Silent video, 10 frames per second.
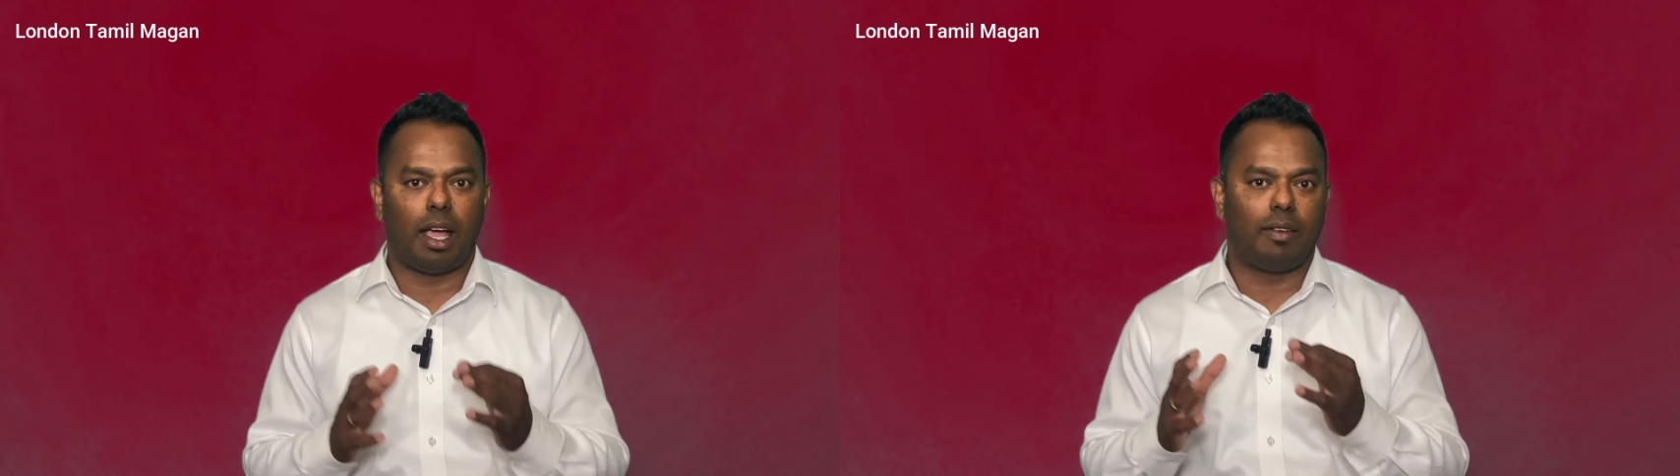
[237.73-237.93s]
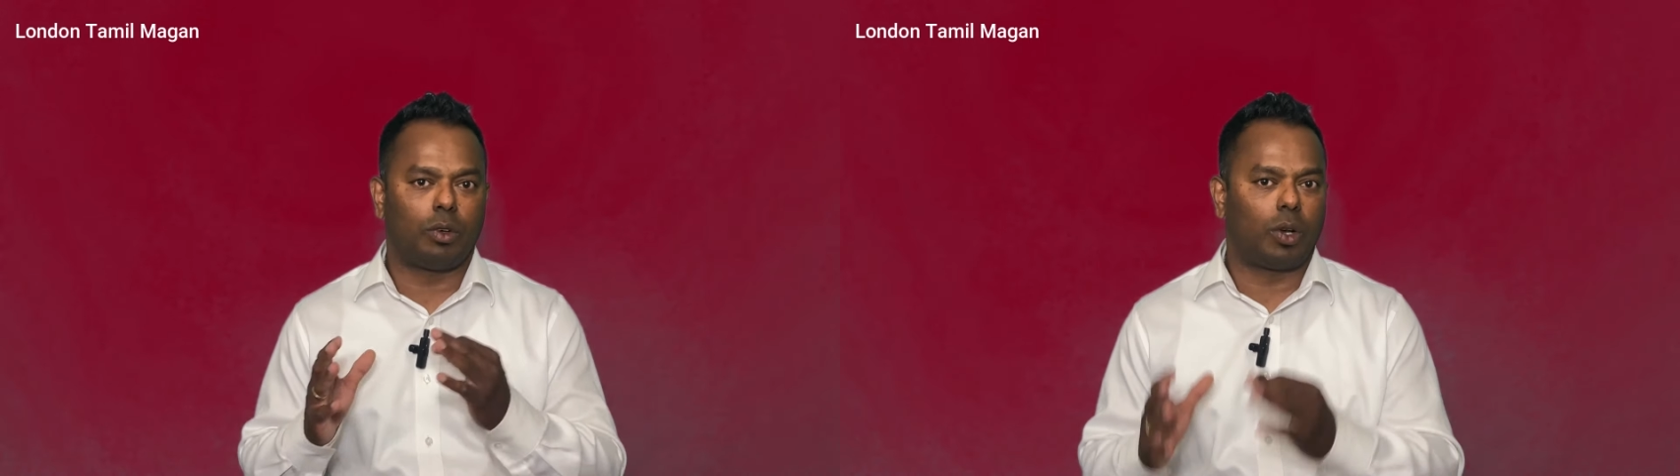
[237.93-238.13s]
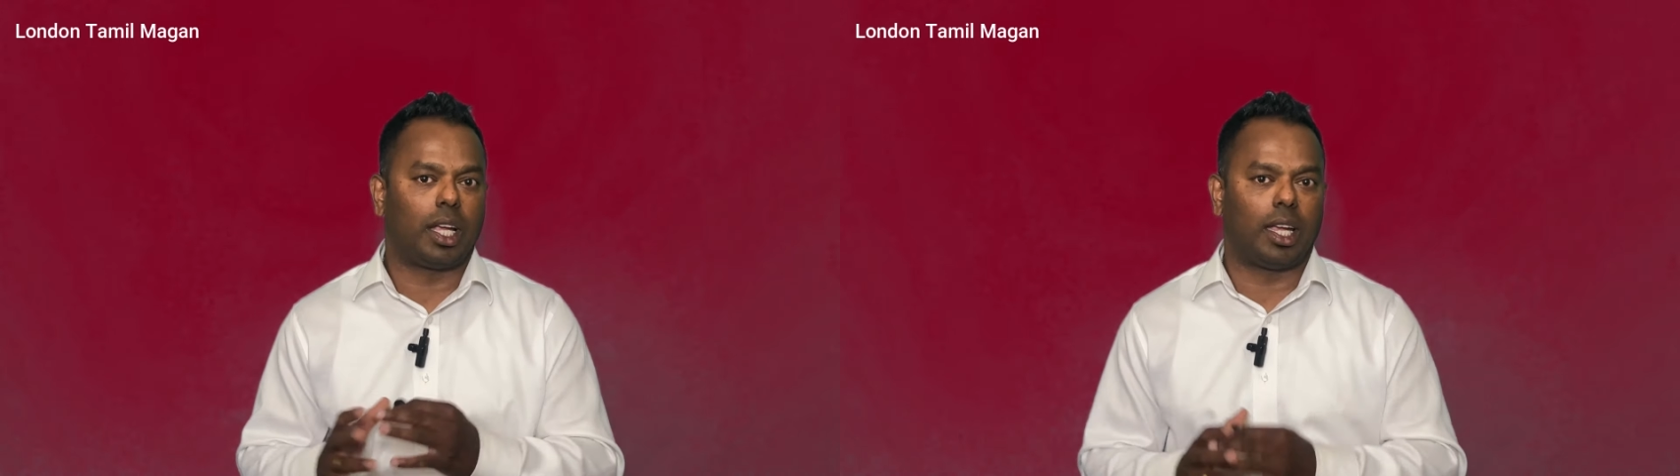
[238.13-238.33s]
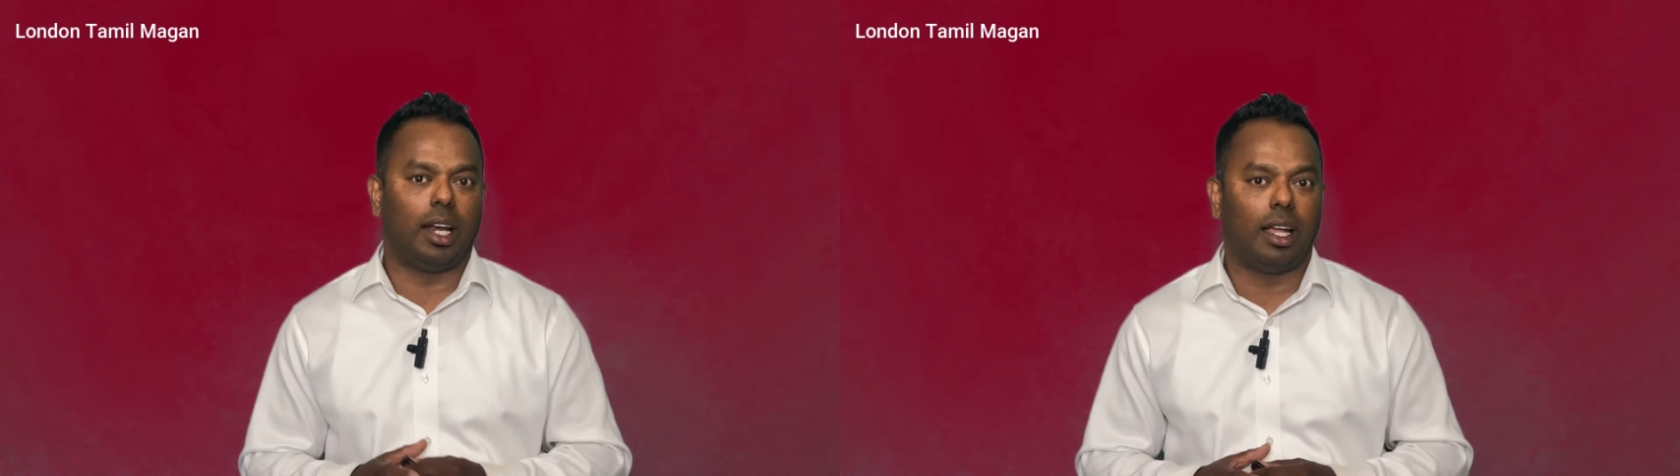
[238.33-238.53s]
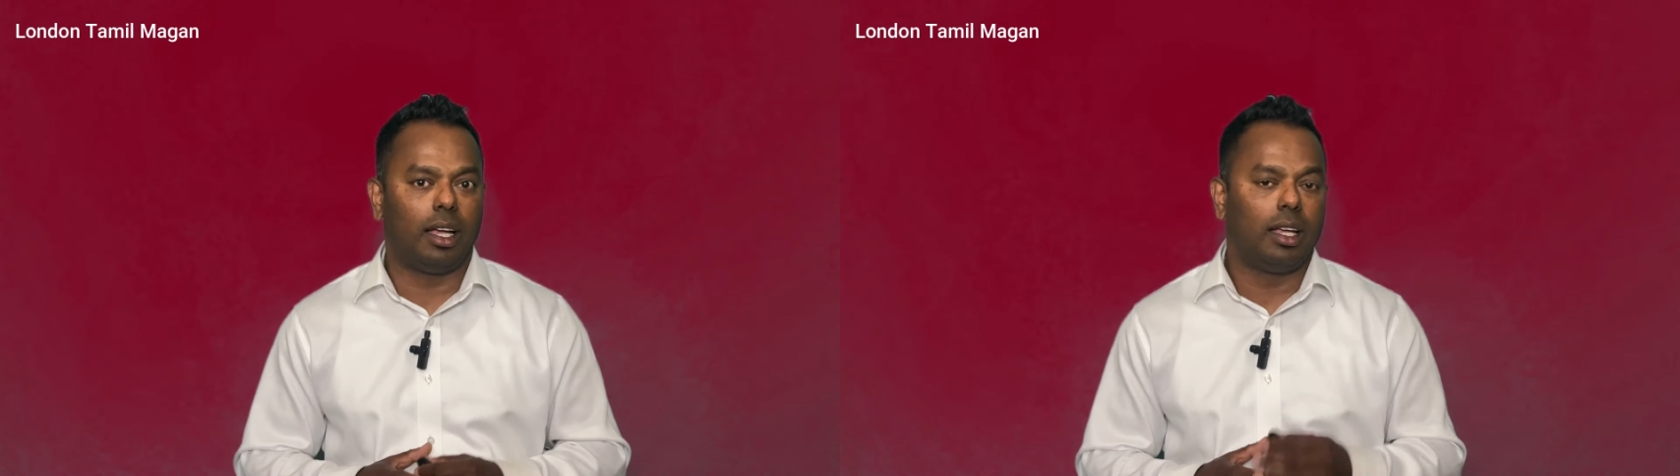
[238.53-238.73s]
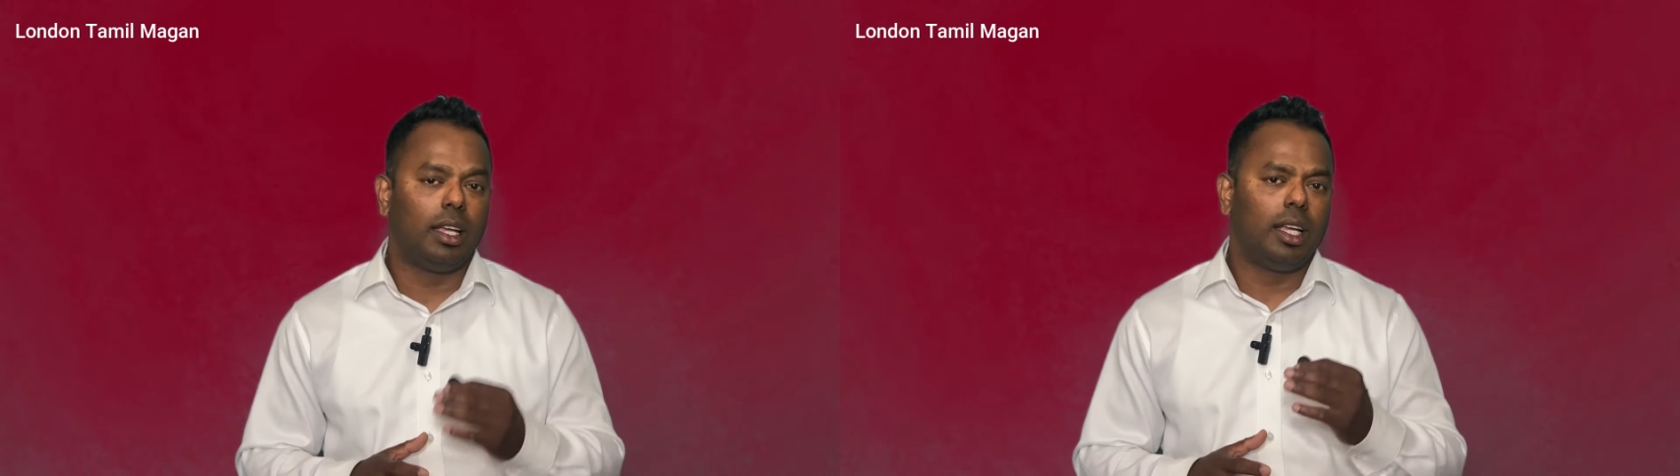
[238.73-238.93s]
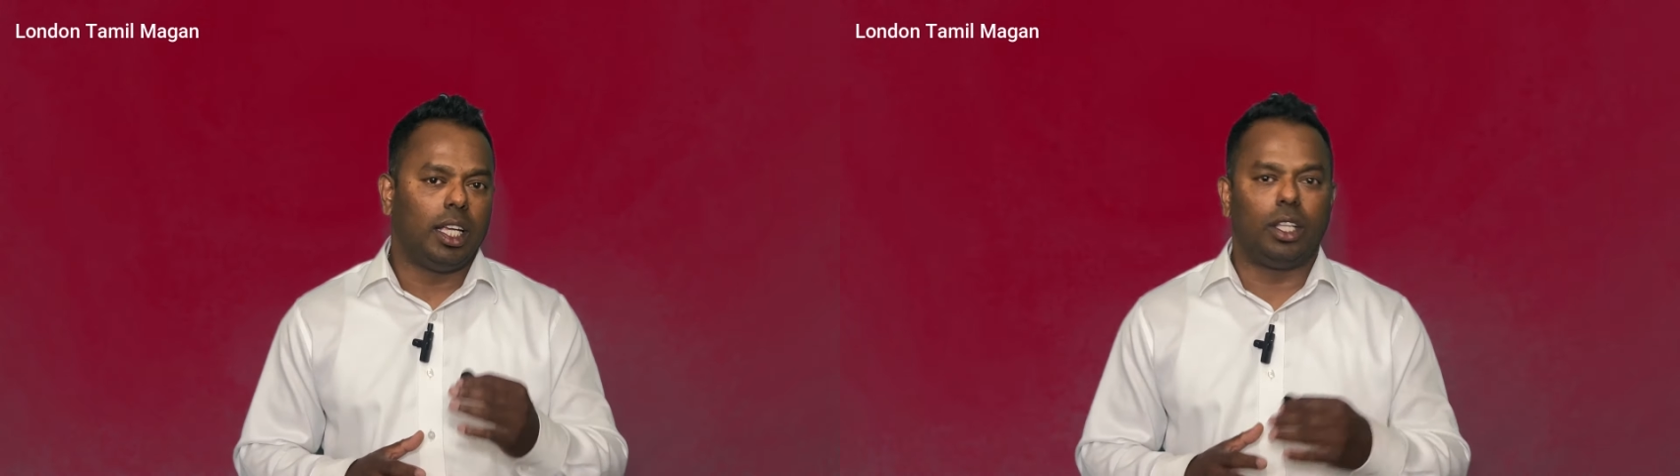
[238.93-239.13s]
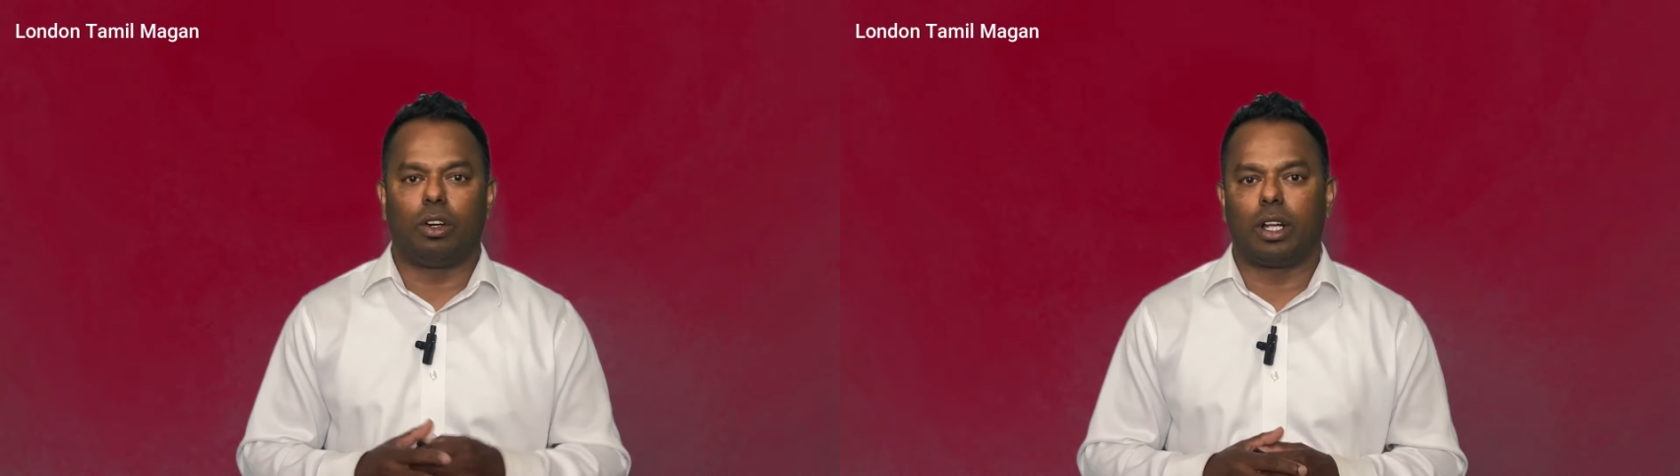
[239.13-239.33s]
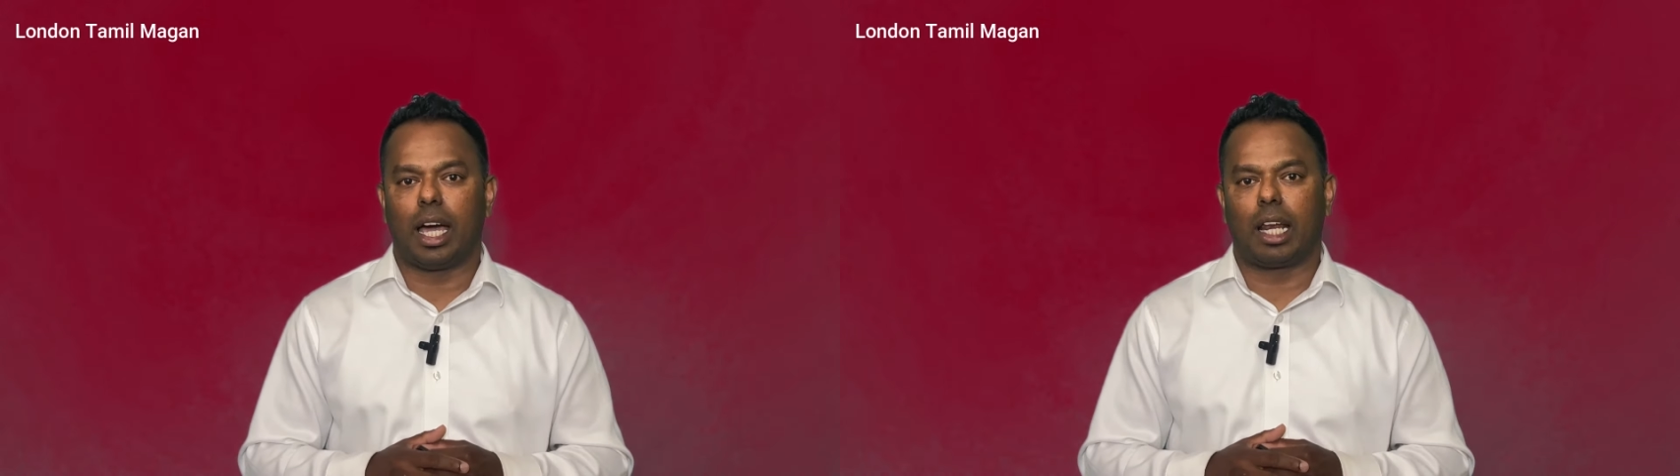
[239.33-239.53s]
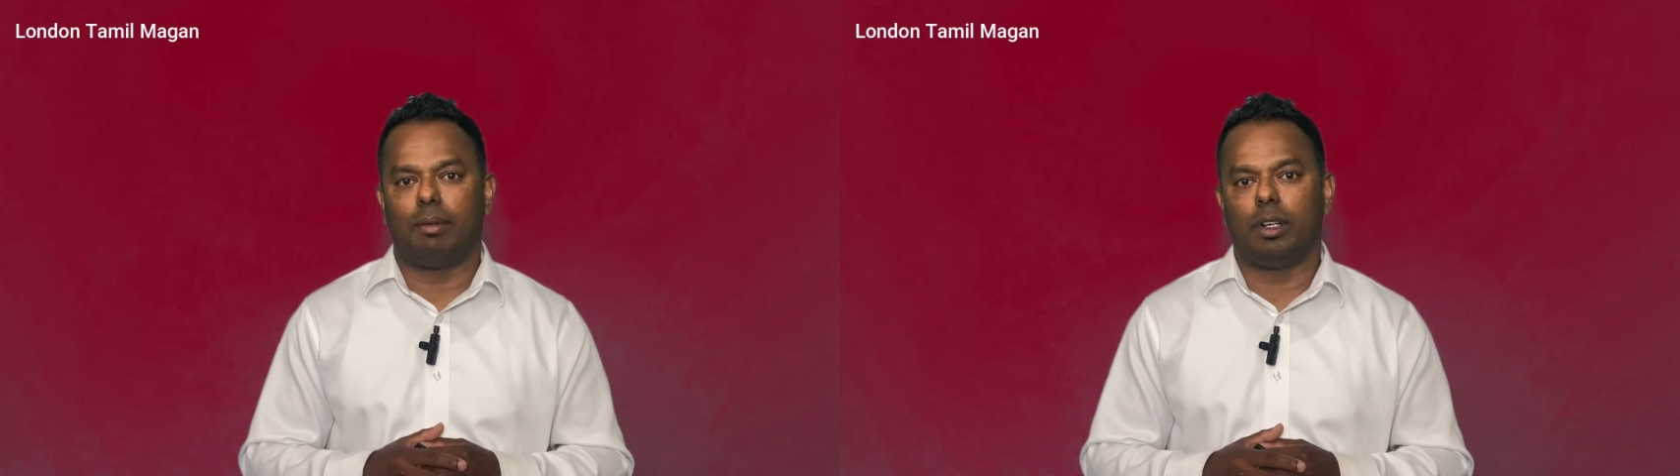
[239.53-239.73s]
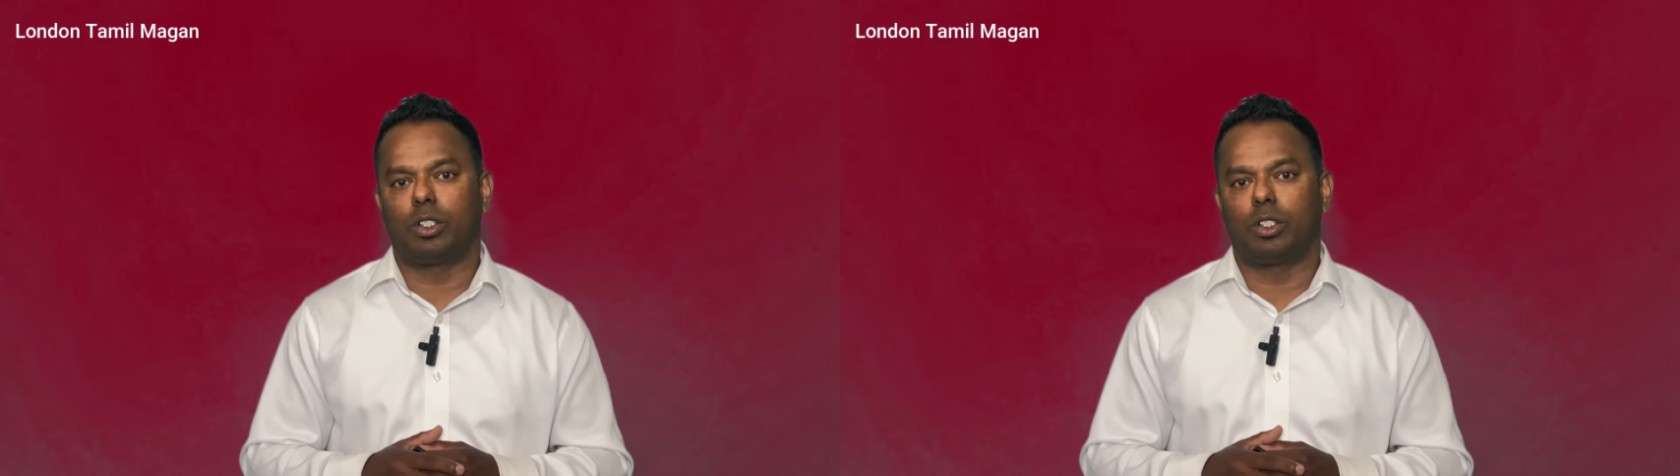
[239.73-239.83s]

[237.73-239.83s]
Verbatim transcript: அவை குறைக்கல இதுக்கு ஒரு காரணம் என்ன